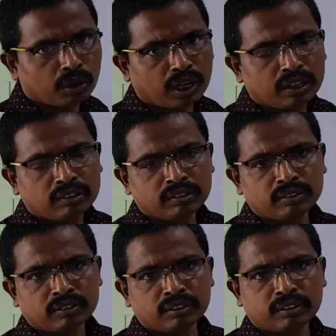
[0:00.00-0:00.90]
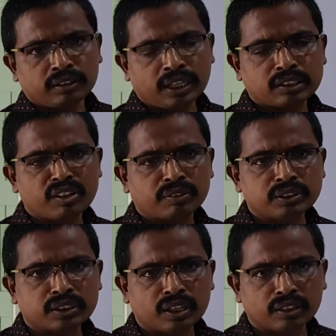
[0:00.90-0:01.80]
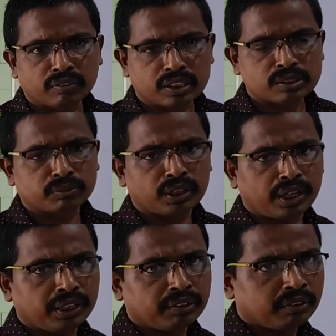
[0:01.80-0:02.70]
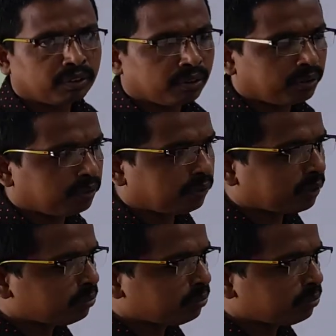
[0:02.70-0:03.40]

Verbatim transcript: కూడా టెట్ నిర్వహించడానికి అవకాశం ఉందండి ఒక